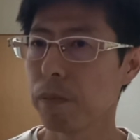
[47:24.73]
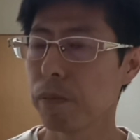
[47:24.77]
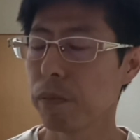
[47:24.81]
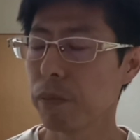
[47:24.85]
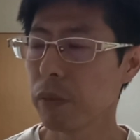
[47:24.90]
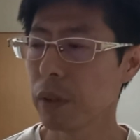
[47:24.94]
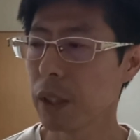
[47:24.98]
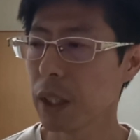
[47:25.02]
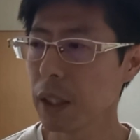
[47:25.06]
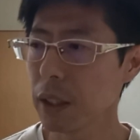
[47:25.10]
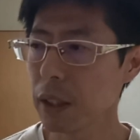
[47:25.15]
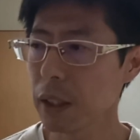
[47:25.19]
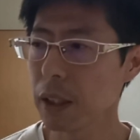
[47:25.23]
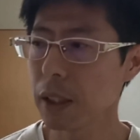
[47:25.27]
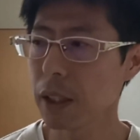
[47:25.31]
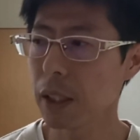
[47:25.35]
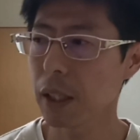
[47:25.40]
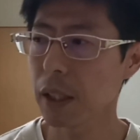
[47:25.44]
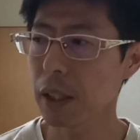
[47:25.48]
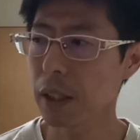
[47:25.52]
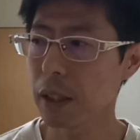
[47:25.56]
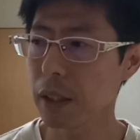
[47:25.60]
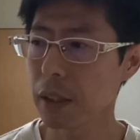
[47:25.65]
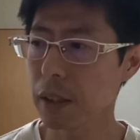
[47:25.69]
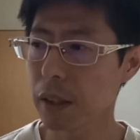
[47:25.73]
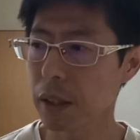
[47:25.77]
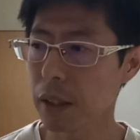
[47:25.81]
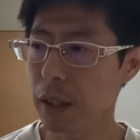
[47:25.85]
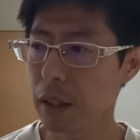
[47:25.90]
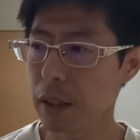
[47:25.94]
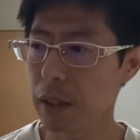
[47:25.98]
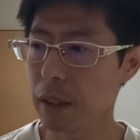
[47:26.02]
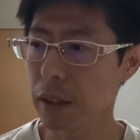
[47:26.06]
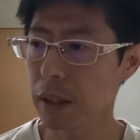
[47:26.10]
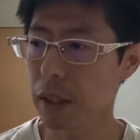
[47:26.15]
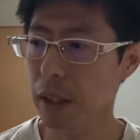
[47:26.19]
第一次世界大戦、第二
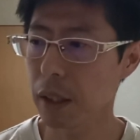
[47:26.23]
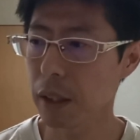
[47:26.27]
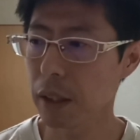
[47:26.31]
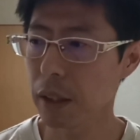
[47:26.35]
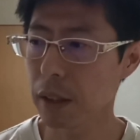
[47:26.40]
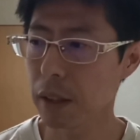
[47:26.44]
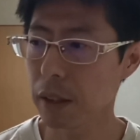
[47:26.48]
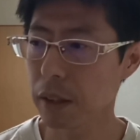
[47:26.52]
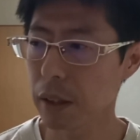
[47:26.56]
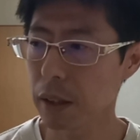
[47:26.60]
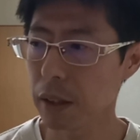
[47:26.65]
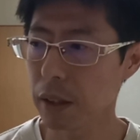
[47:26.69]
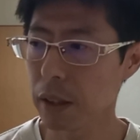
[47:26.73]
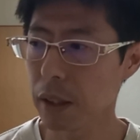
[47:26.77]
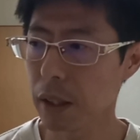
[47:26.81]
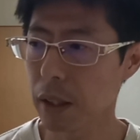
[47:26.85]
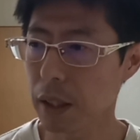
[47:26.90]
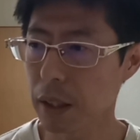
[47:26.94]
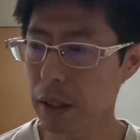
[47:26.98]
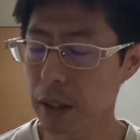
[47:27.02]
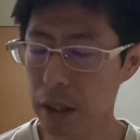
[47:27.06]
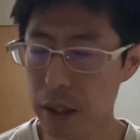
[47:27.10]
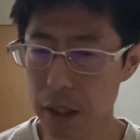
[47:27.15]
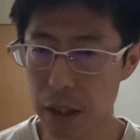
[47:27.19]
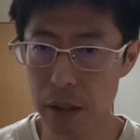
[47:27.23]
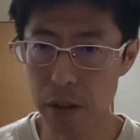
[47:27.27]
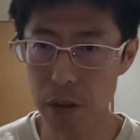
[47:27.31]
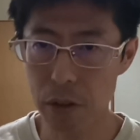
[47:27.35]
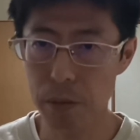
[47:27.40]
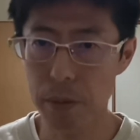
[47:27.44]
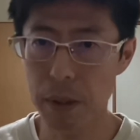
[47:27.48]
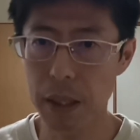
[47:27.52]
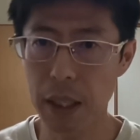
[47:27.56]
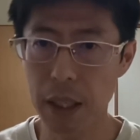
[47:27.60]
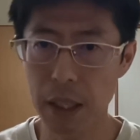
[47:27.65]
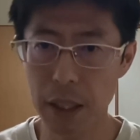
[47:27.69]
次世界大戦自体が資源の
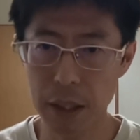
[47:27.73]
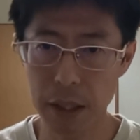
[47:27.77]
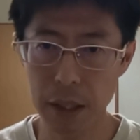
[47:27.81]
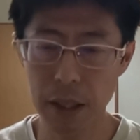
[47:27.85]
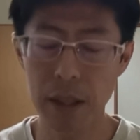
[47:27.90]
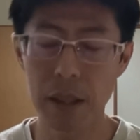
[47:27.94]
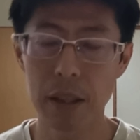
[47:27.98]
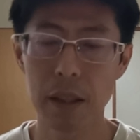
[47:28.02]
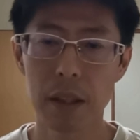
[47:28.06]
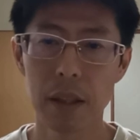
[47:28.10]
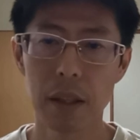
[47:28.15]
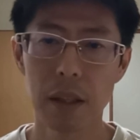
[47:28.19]
奪い合いで、